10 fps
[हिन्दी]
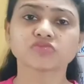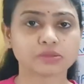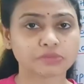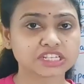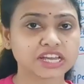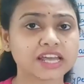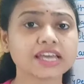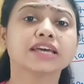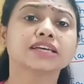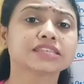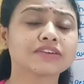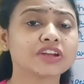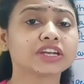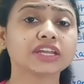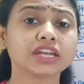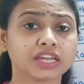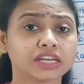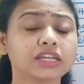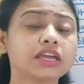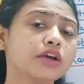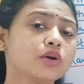समझ आ रहा है सेवनटीन एटी